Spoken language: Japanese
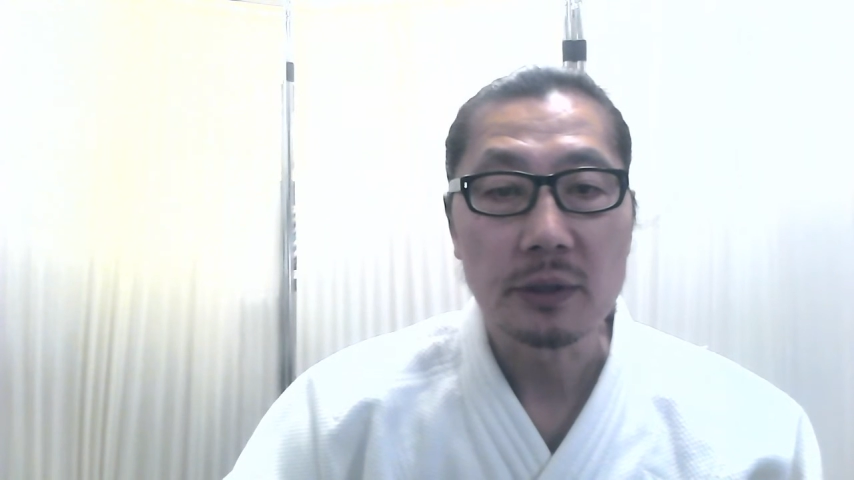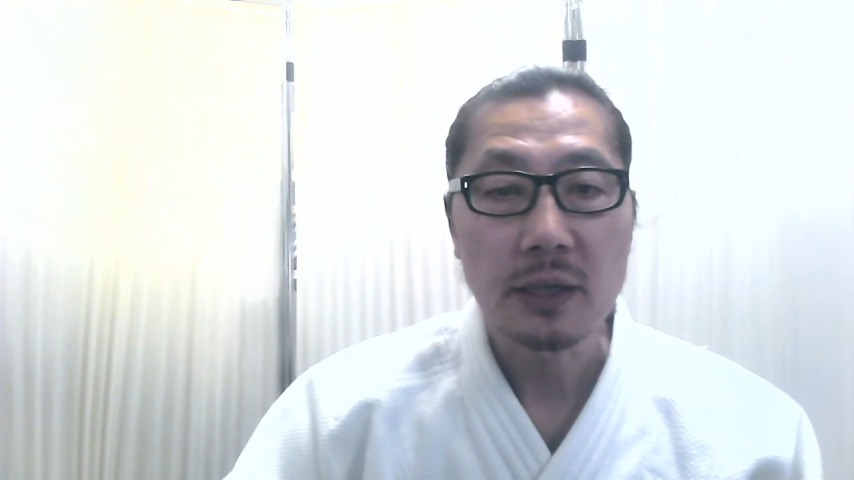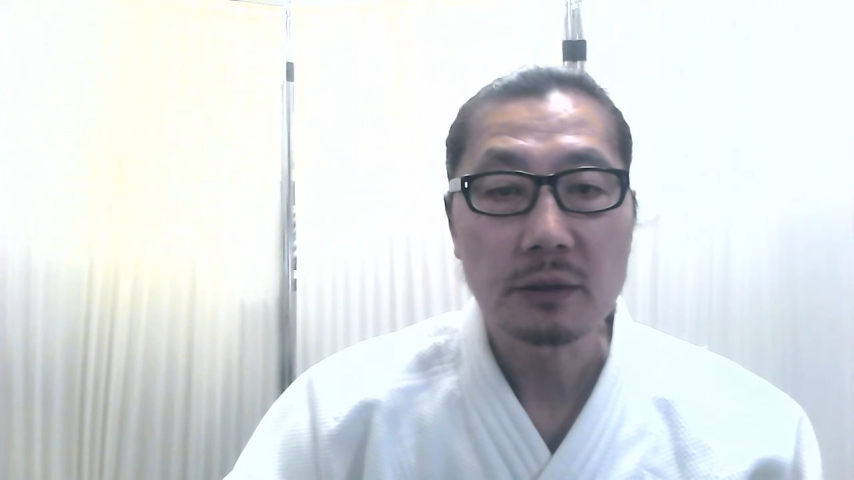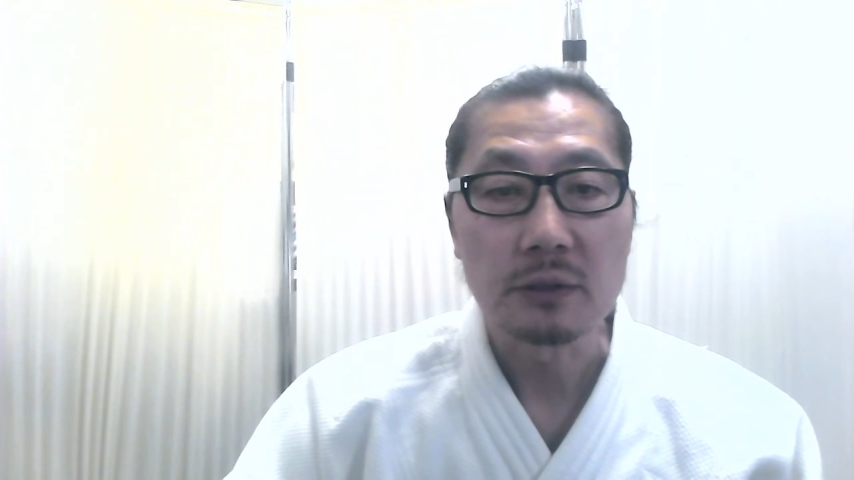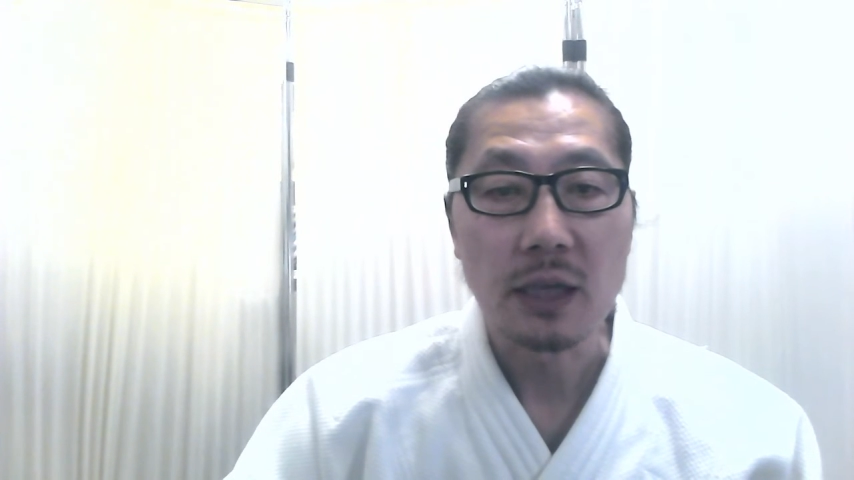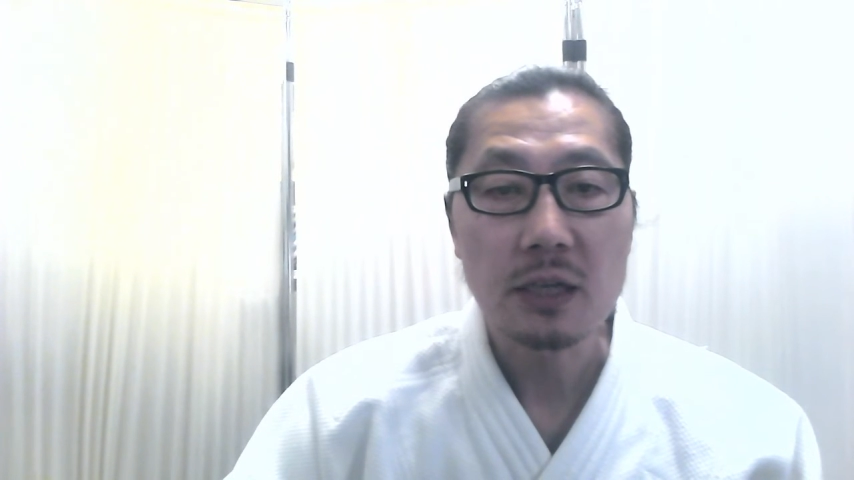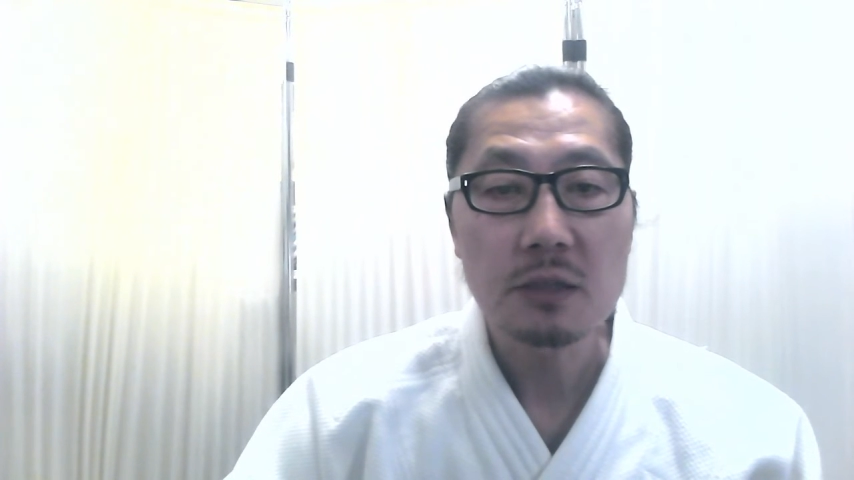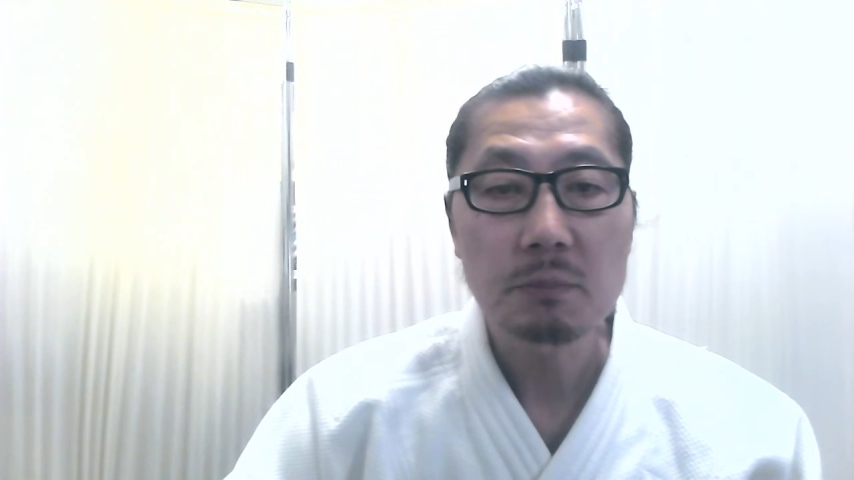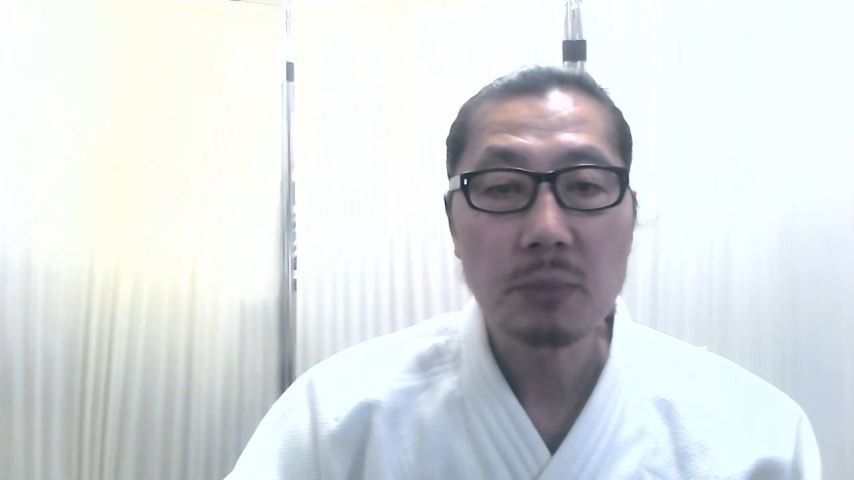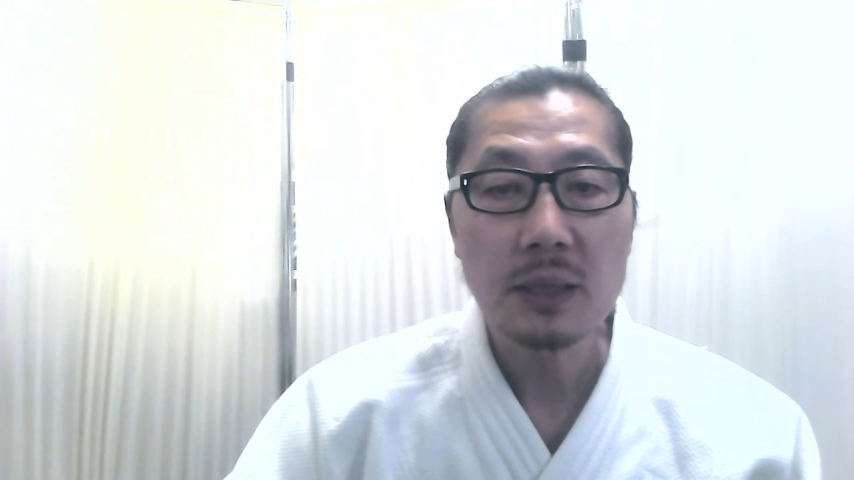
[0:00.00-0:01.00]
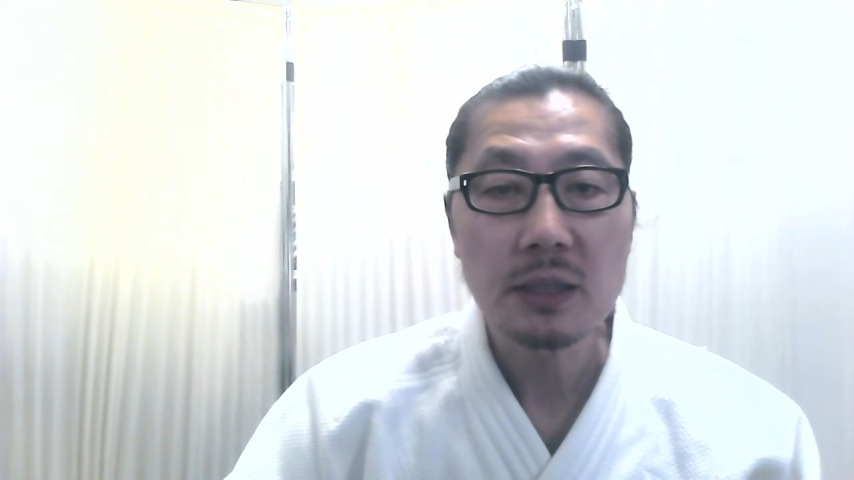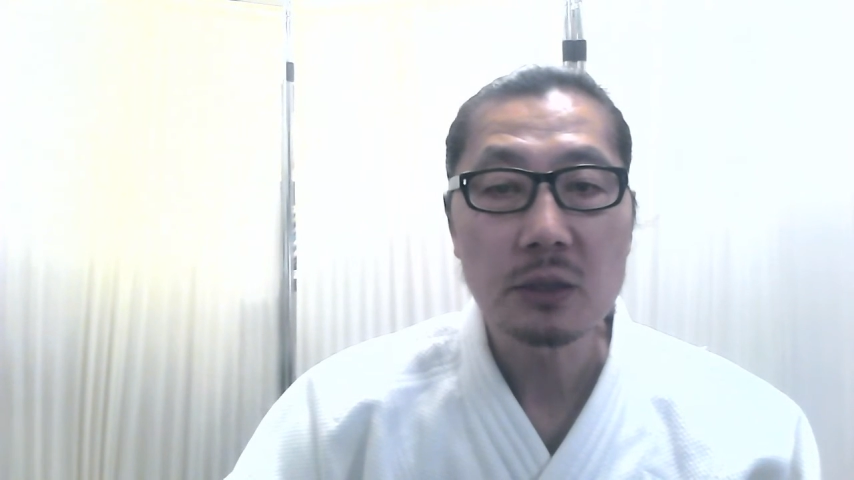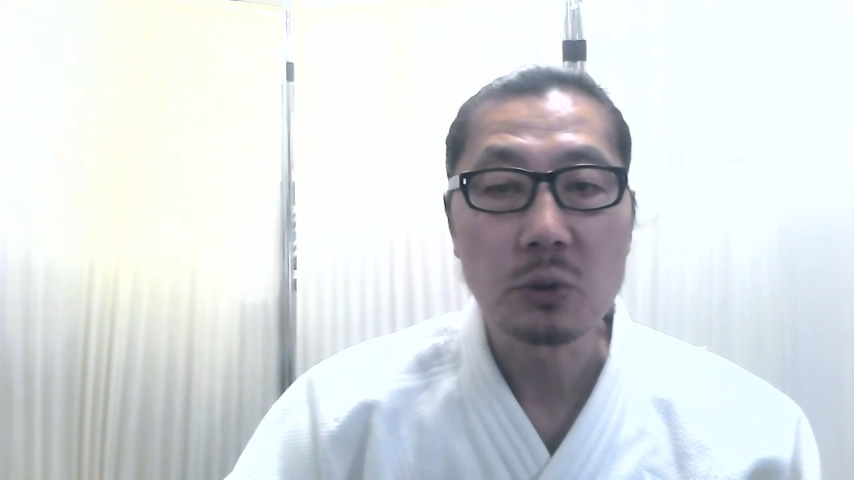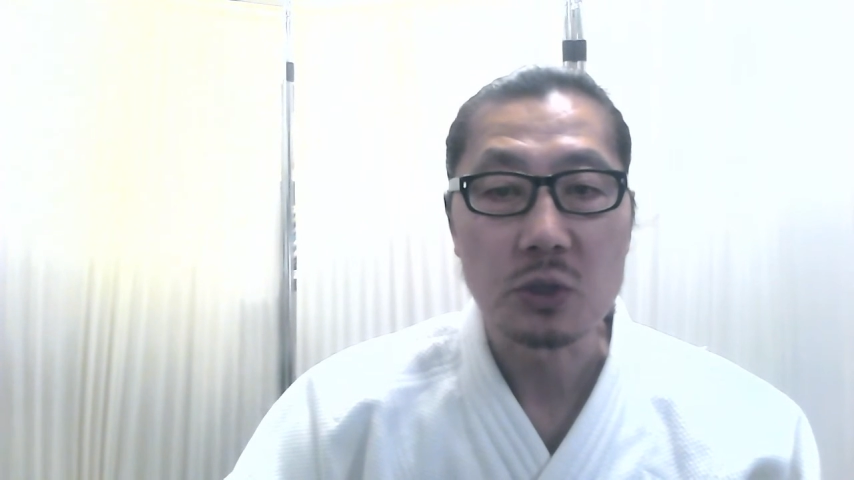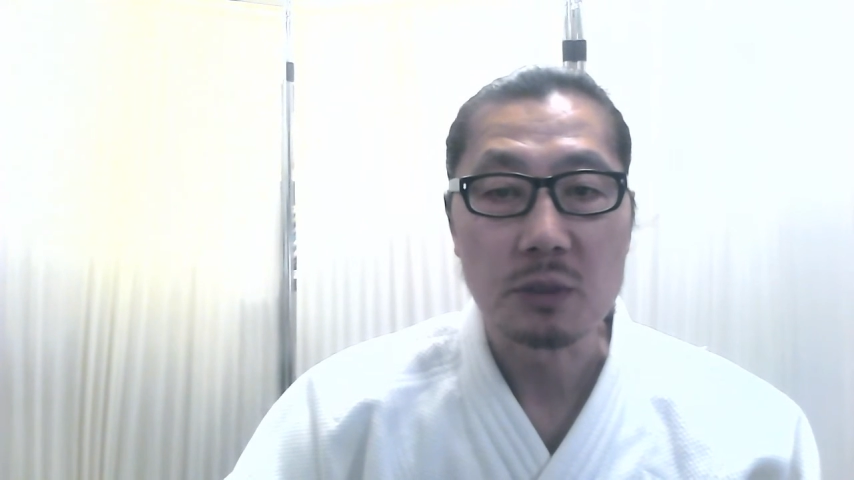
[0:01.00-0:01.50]
約
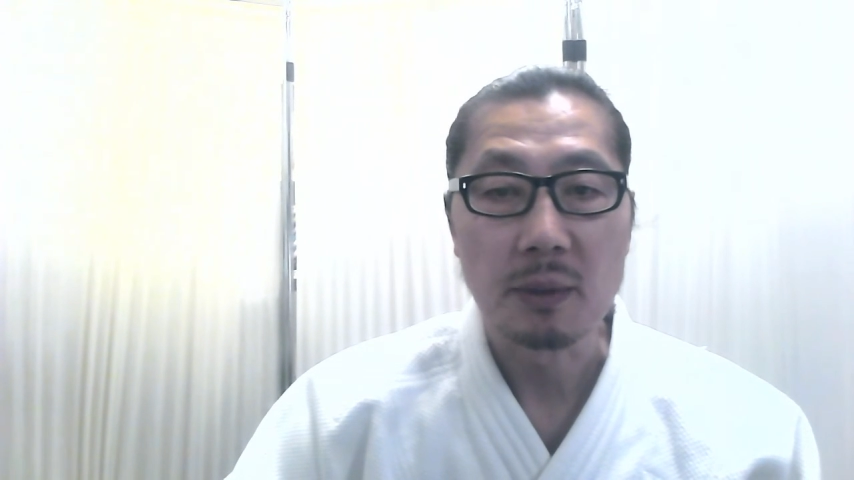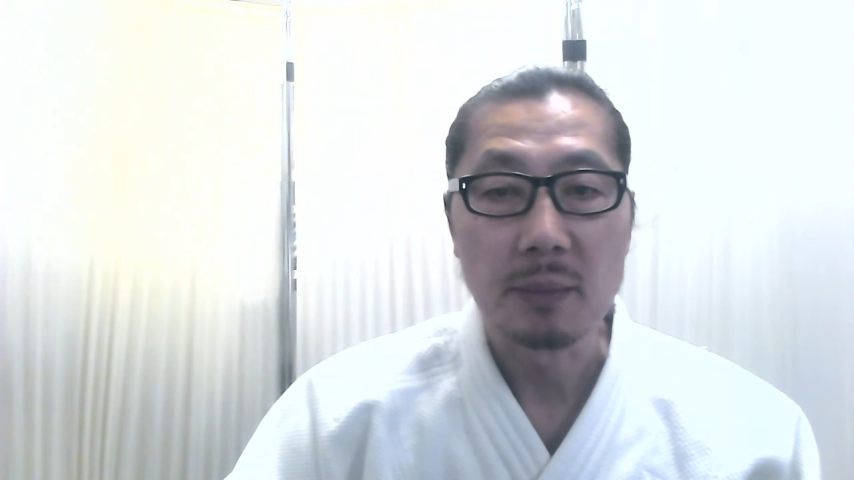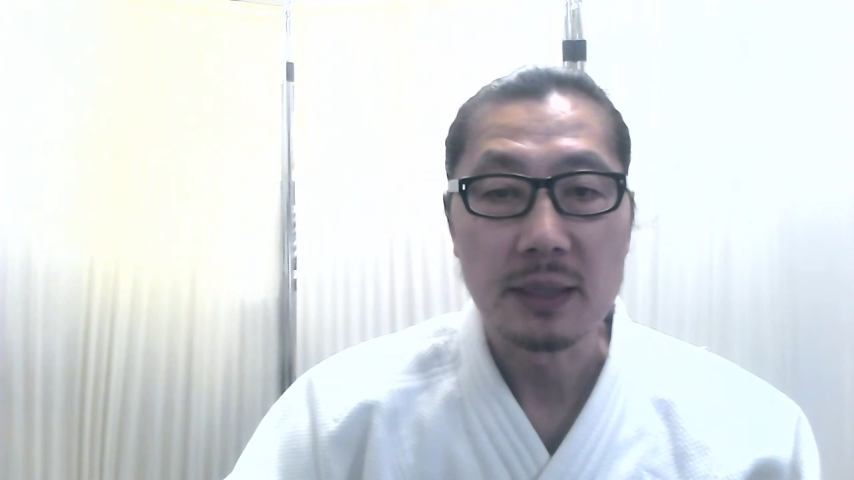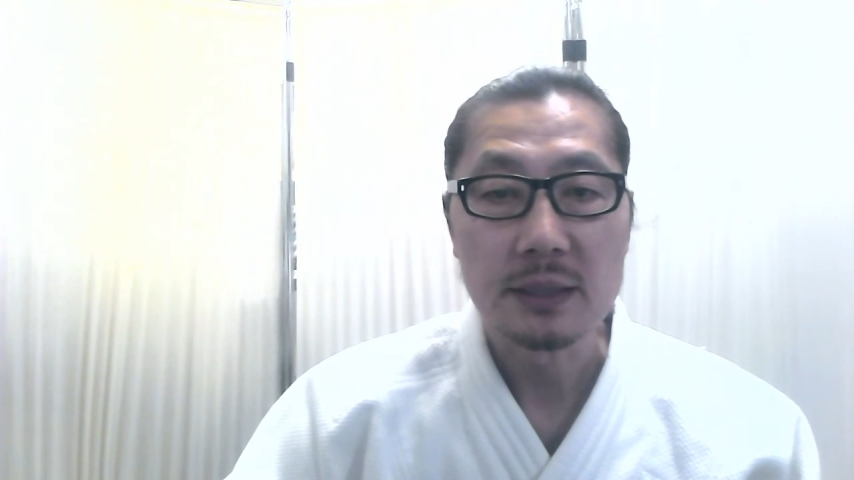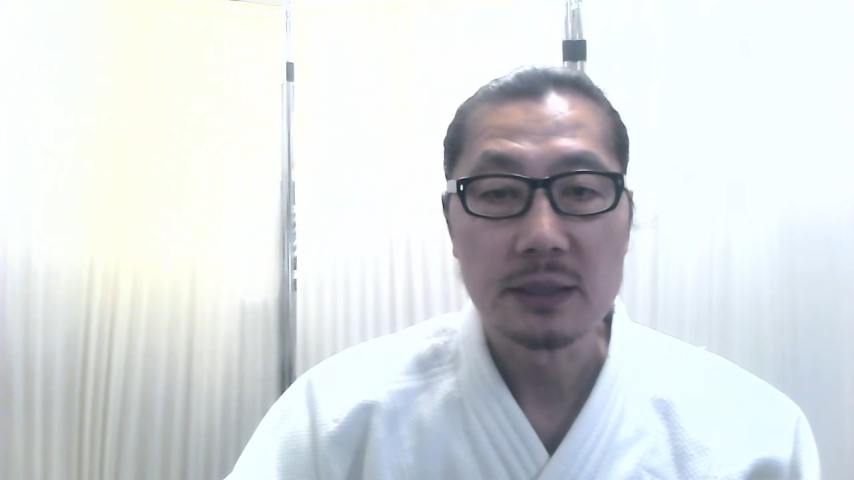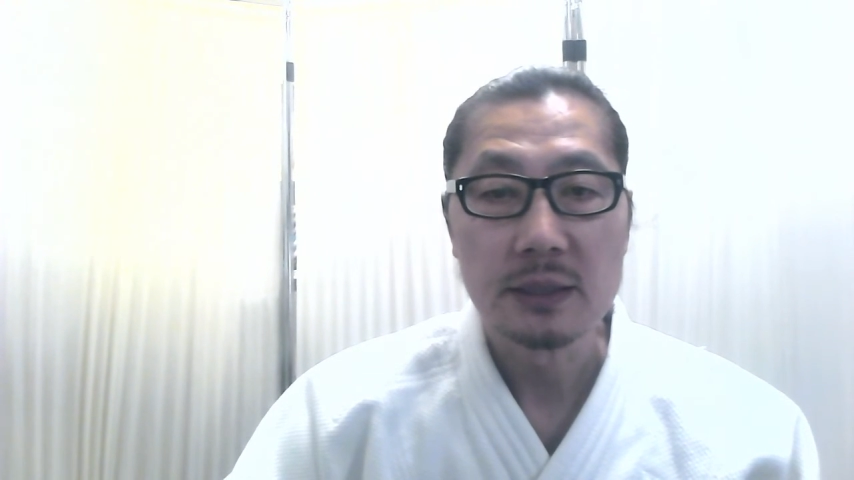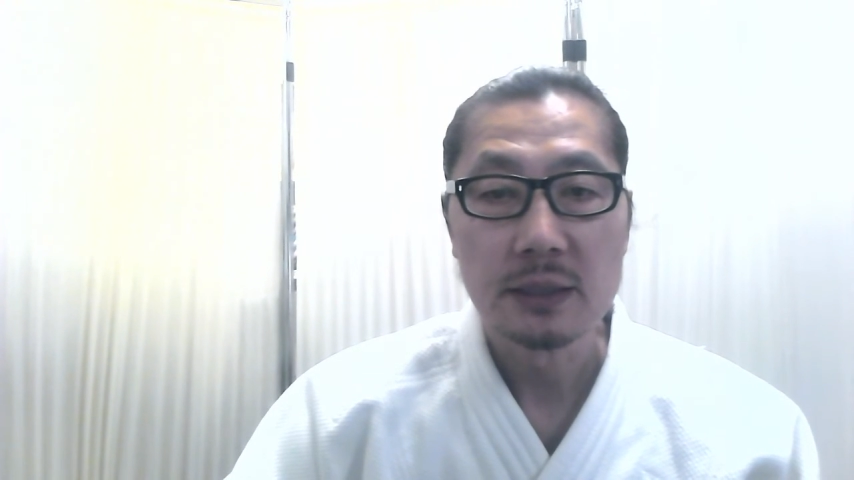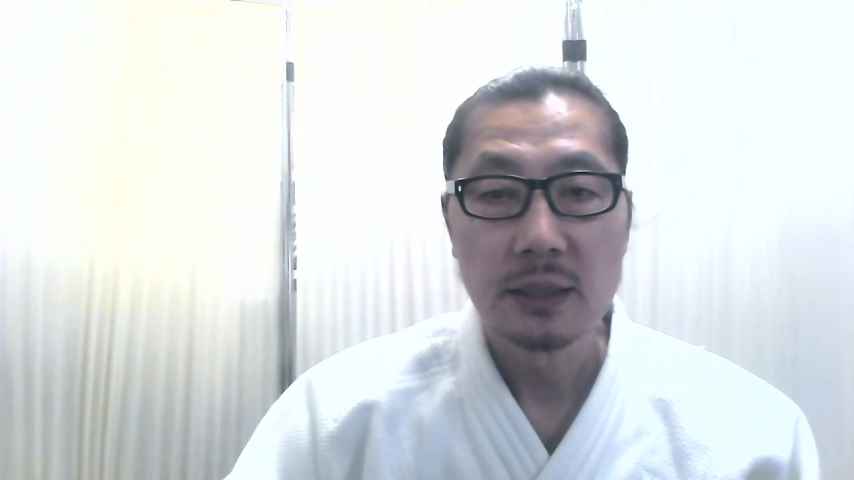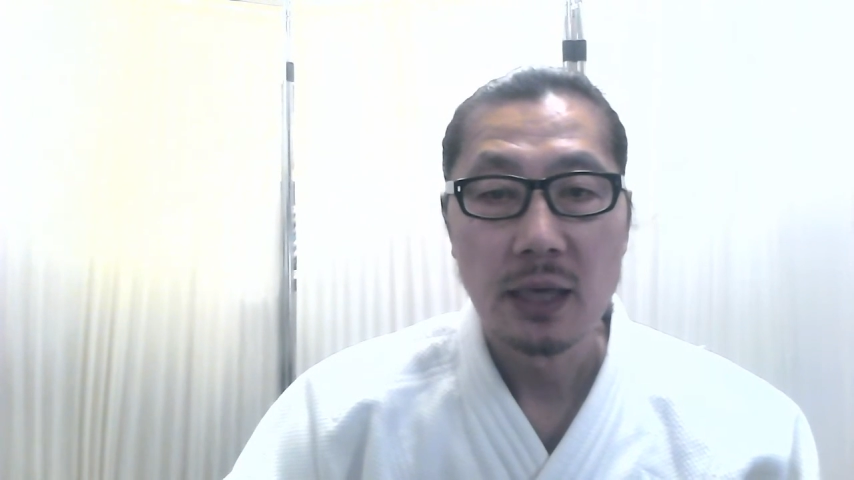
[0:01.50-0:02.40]
70%を占めます